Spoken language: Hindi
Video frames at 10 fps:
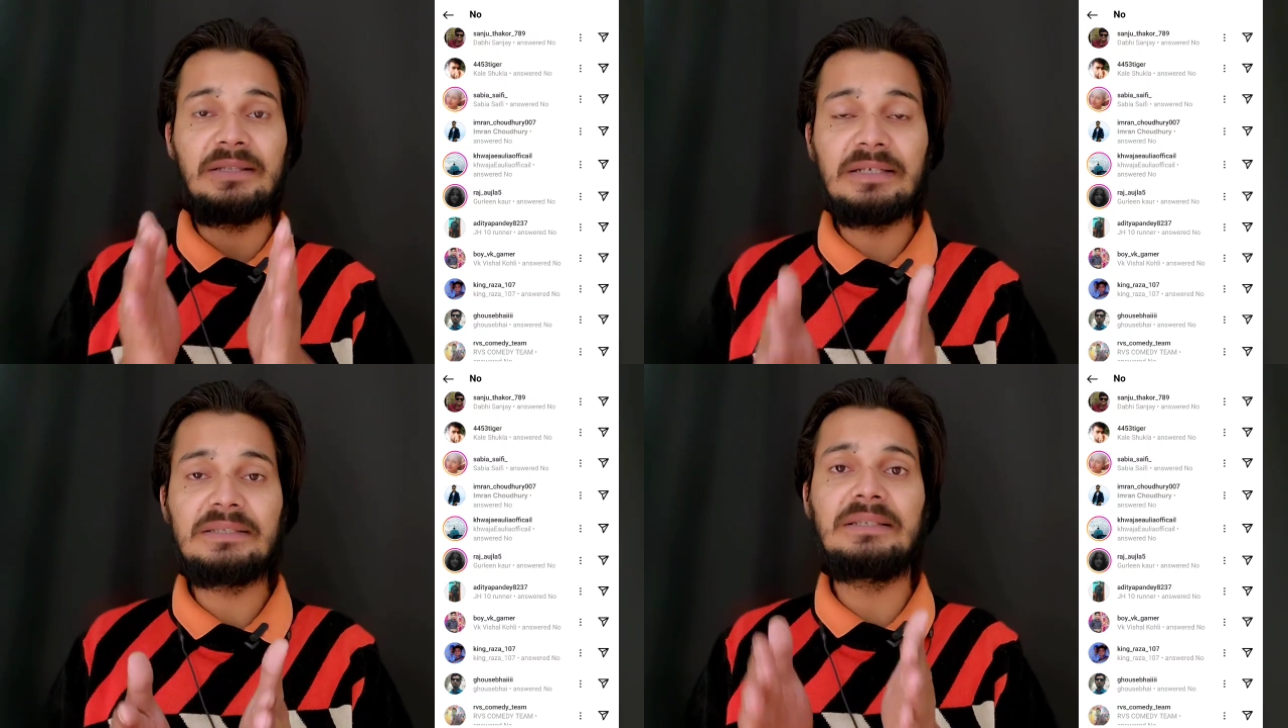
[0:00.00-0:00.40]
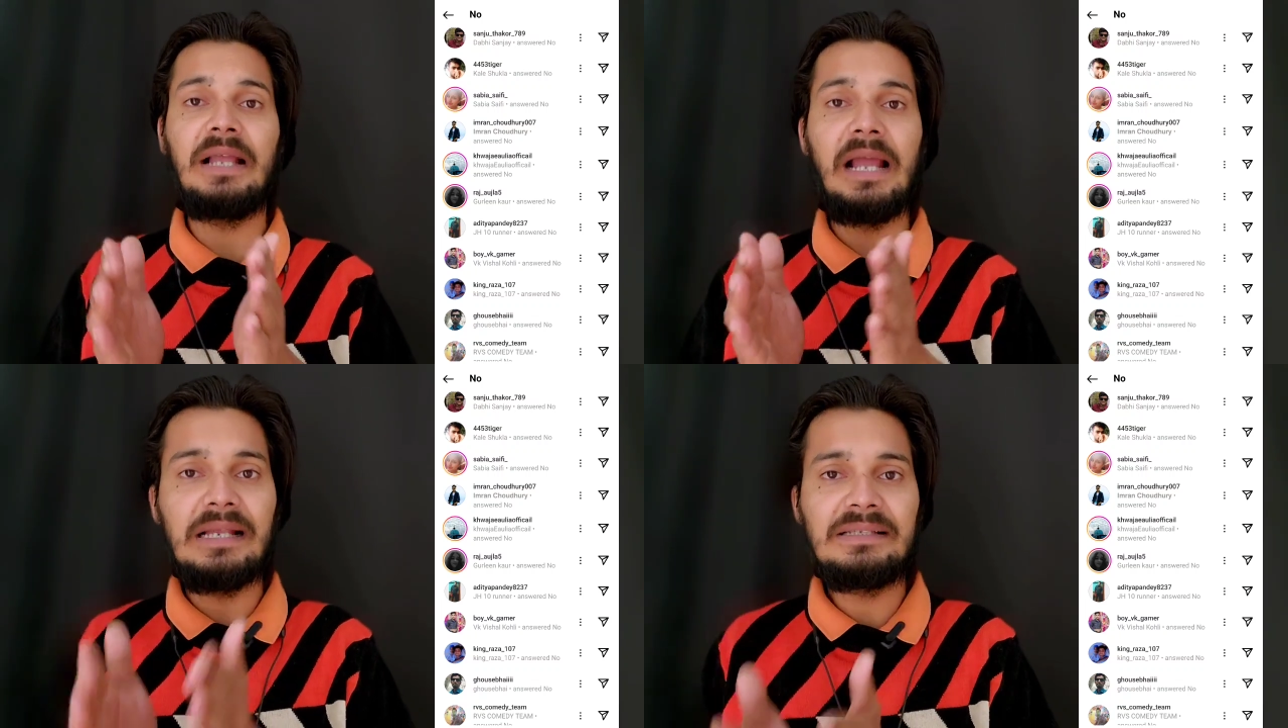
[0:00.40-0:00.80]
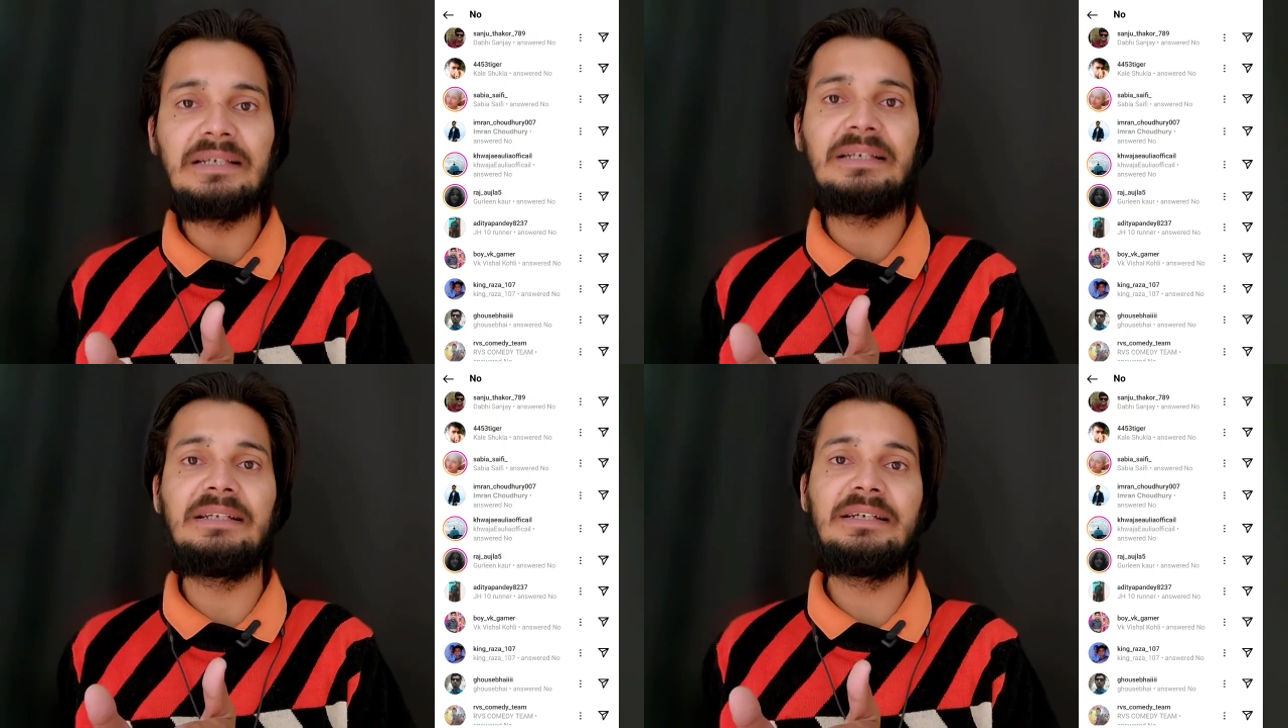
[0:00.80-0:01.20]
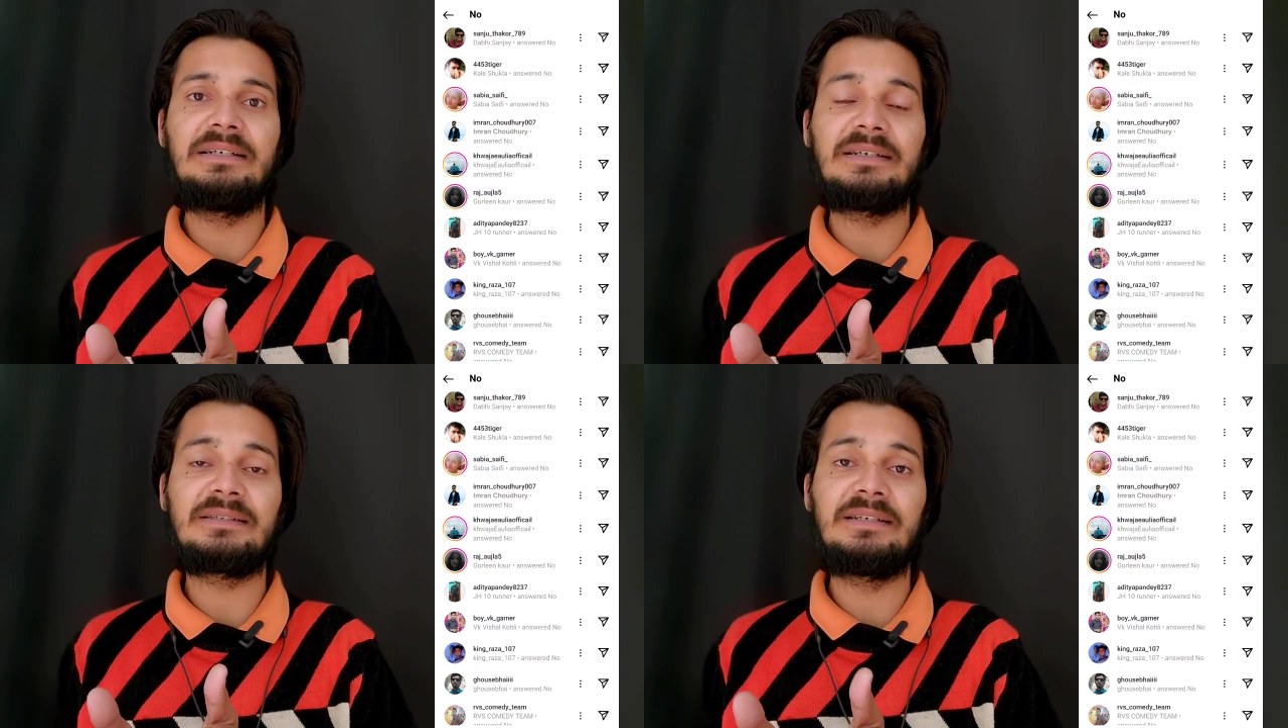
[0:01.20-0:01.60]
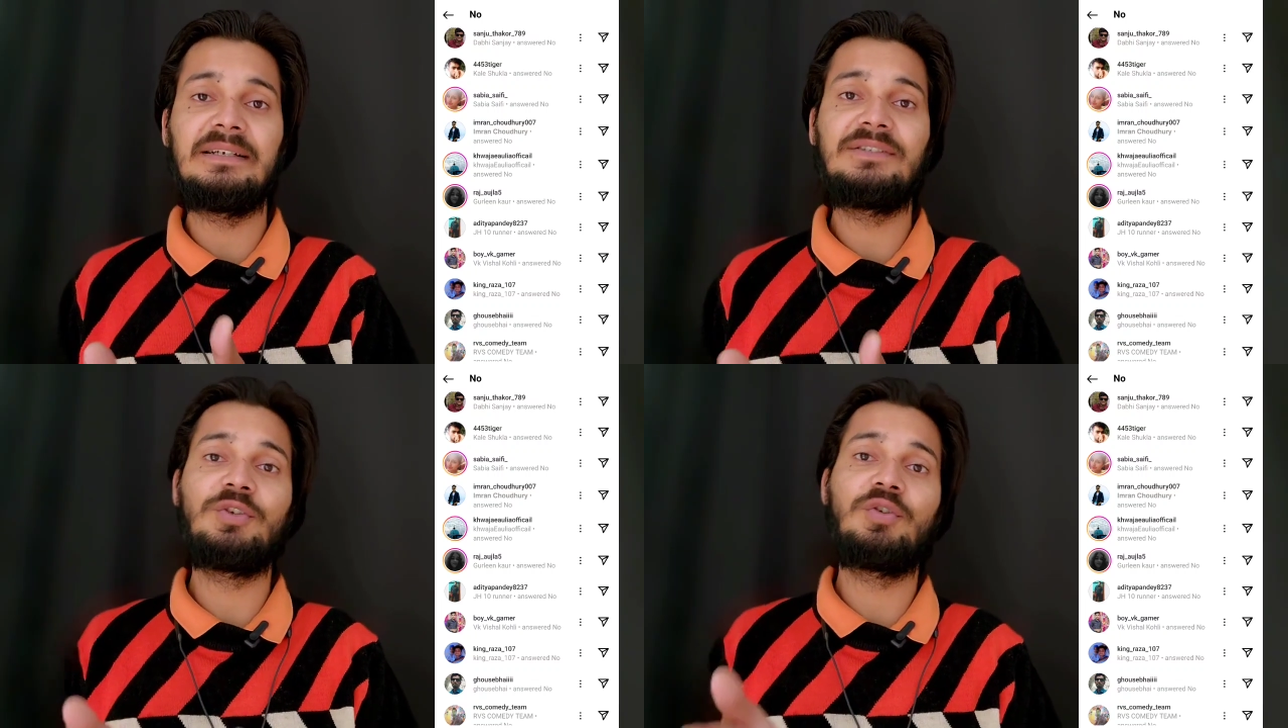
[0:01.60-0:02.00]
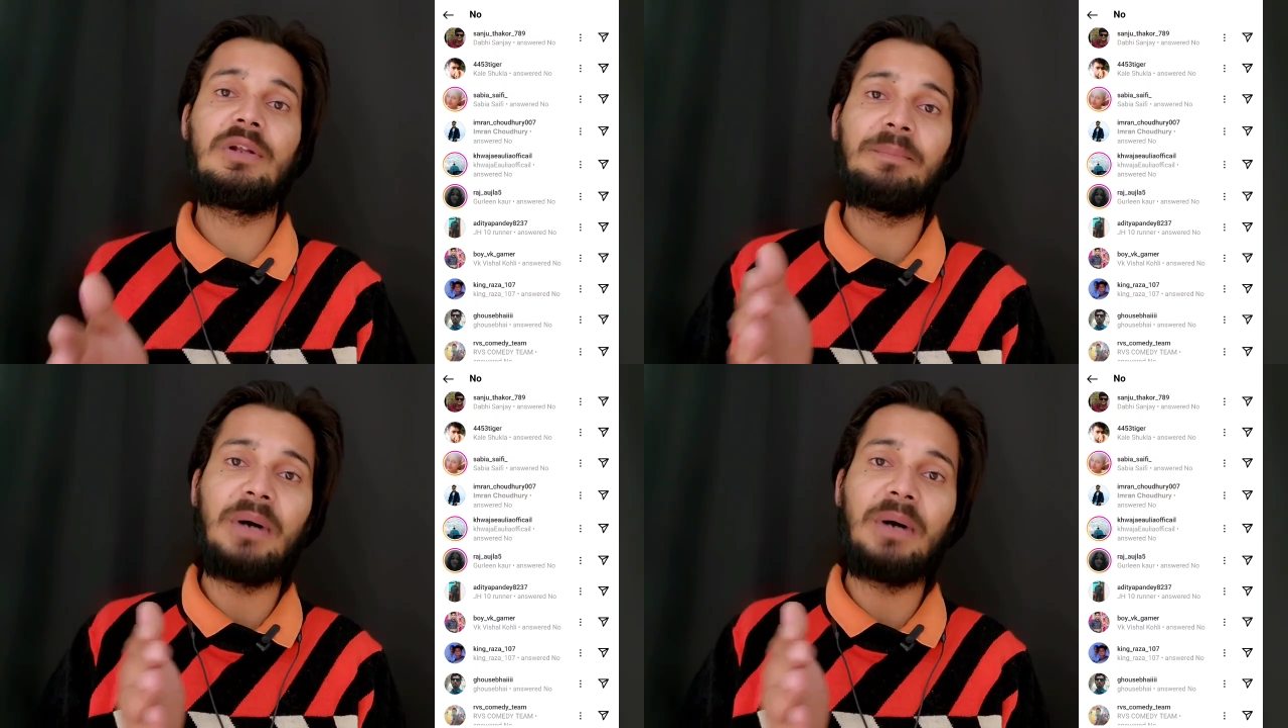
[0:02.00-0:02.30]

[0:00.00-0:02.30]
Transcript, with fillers: 10 ऐसे क्रिएटर्स हैं जिन्होंने